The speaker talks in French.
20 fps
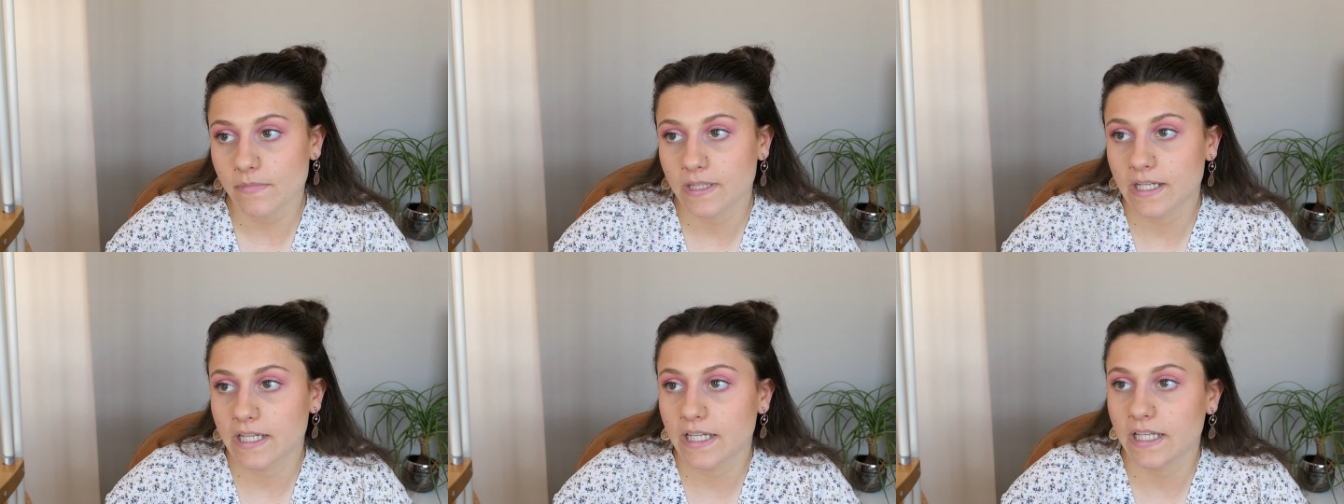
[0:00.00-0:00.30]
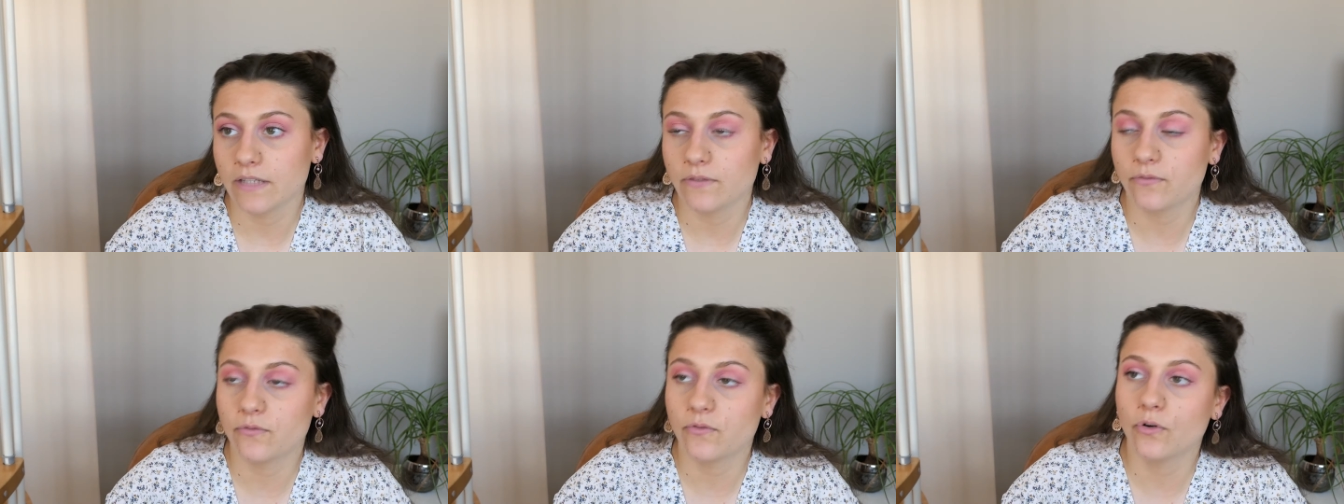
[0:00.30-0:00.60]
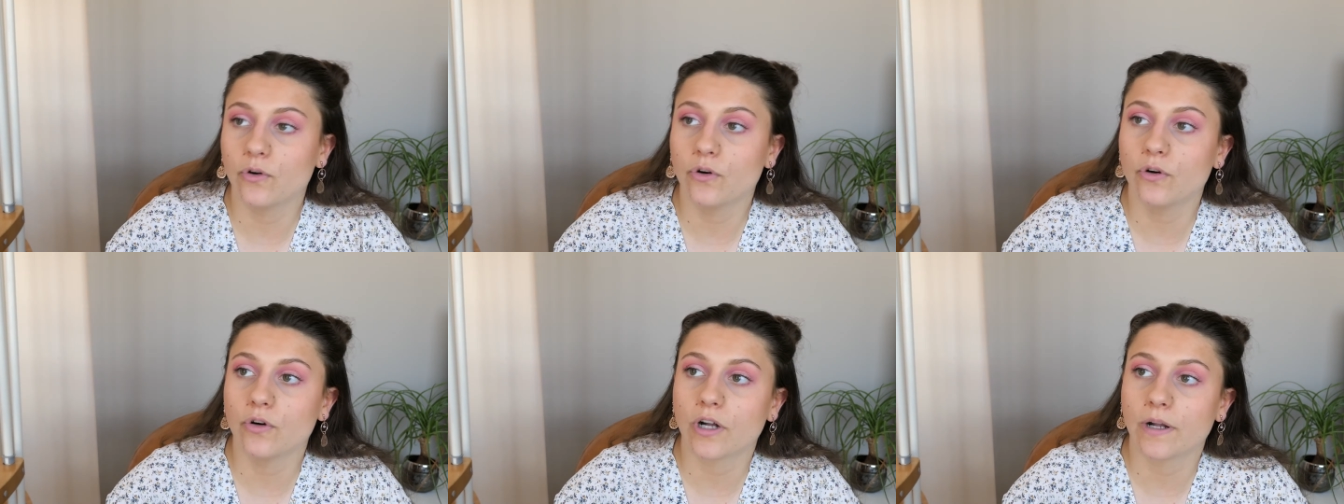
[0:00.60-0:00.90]
Et il
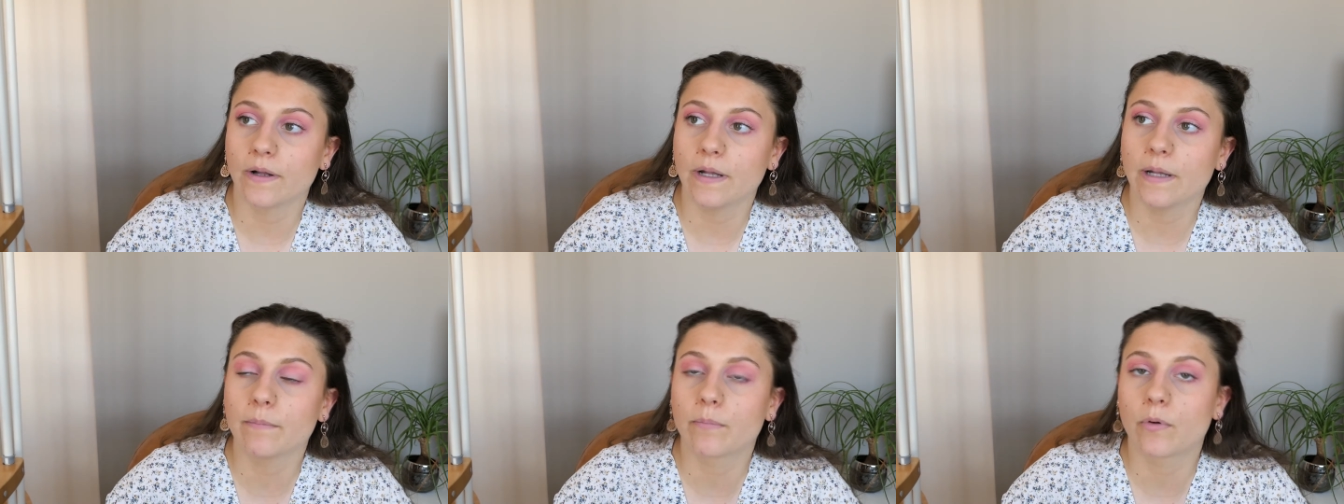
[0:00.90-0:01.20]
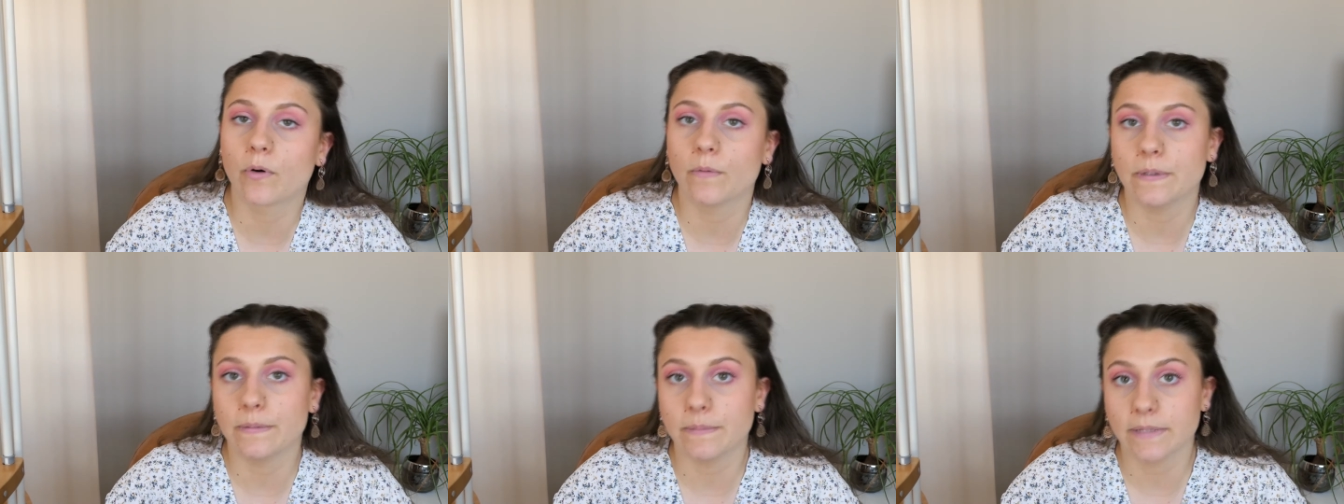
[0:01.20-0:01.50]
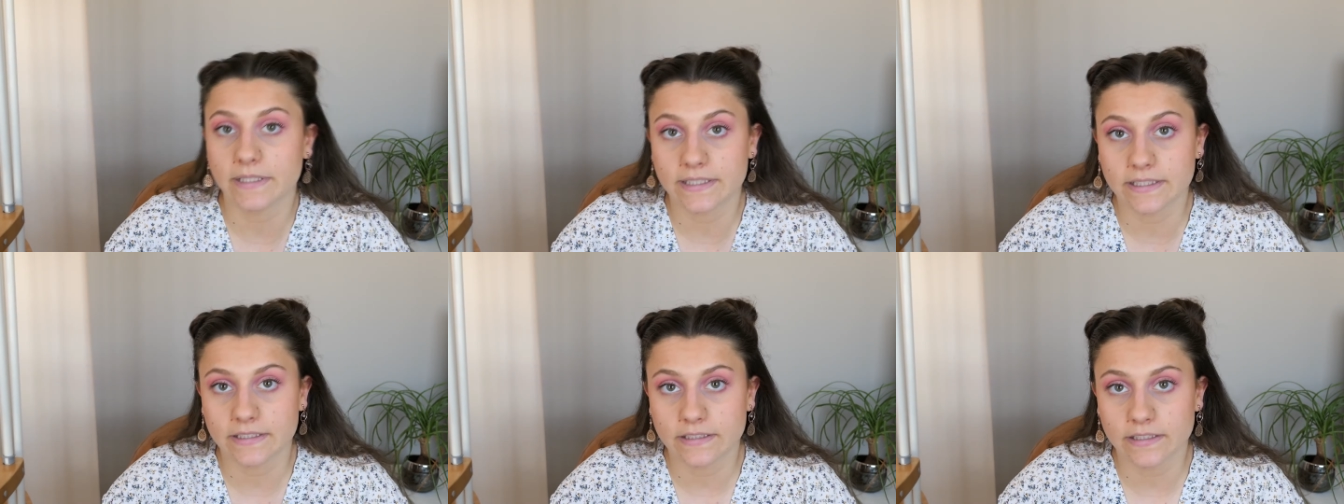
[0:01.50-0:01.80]
faut quand même
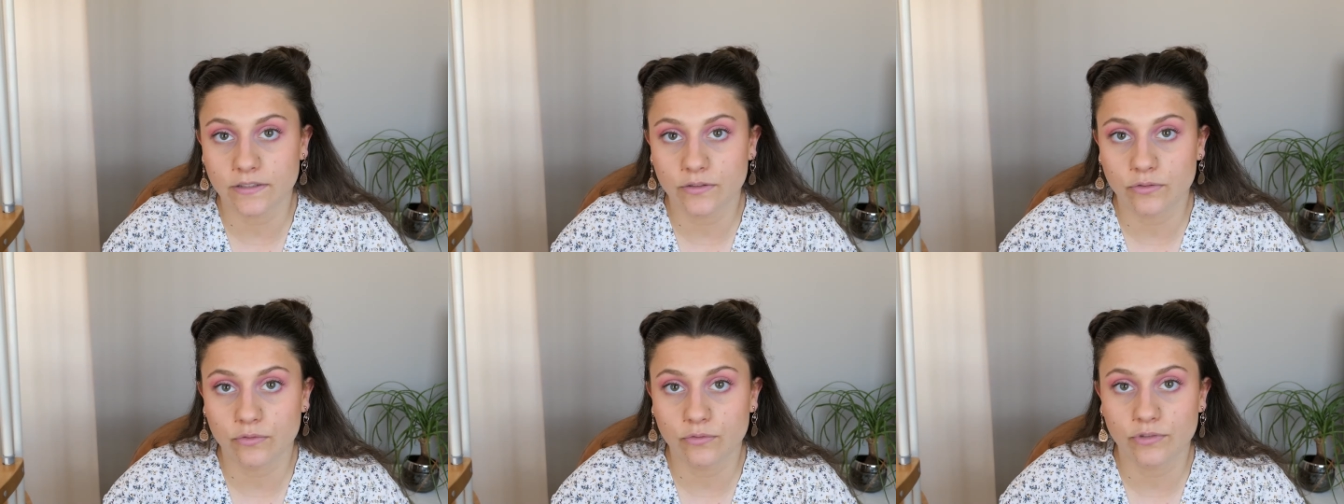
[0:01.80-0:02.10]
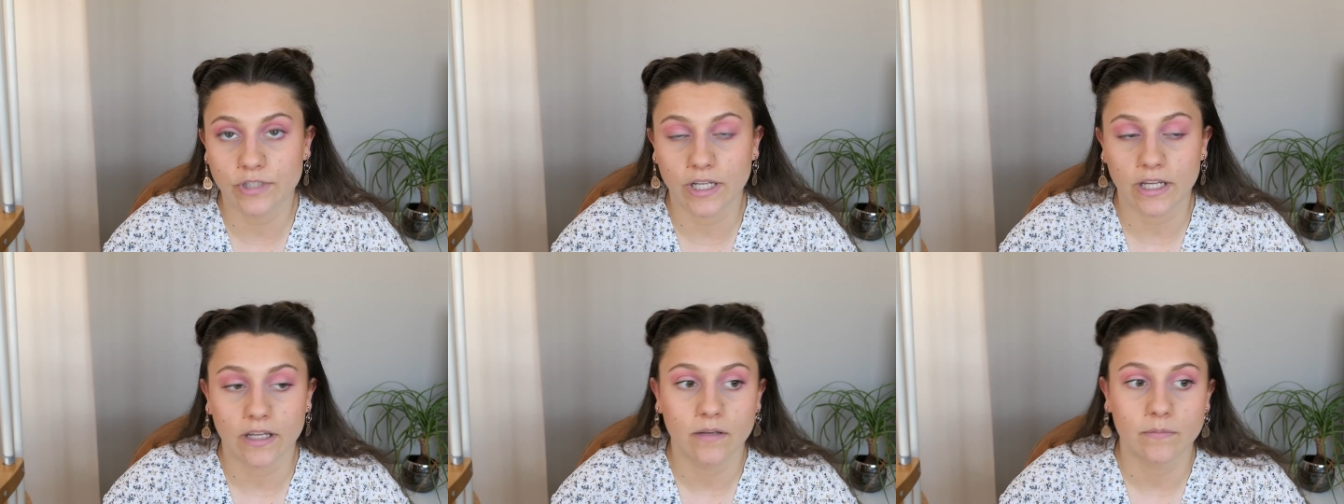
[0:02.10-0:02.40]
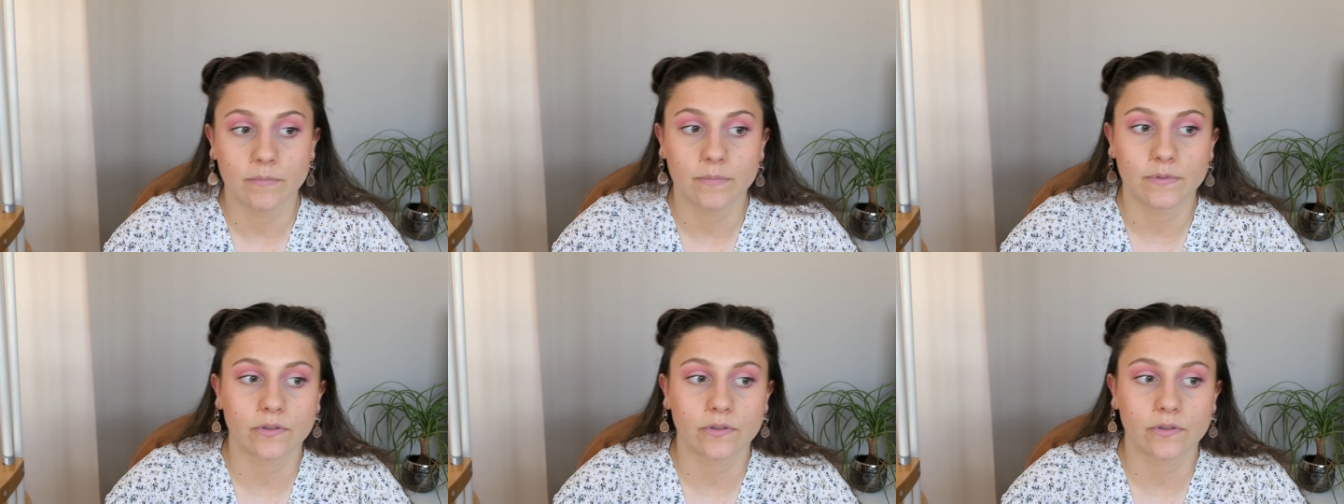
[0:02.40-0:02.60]
problématiser le sujet.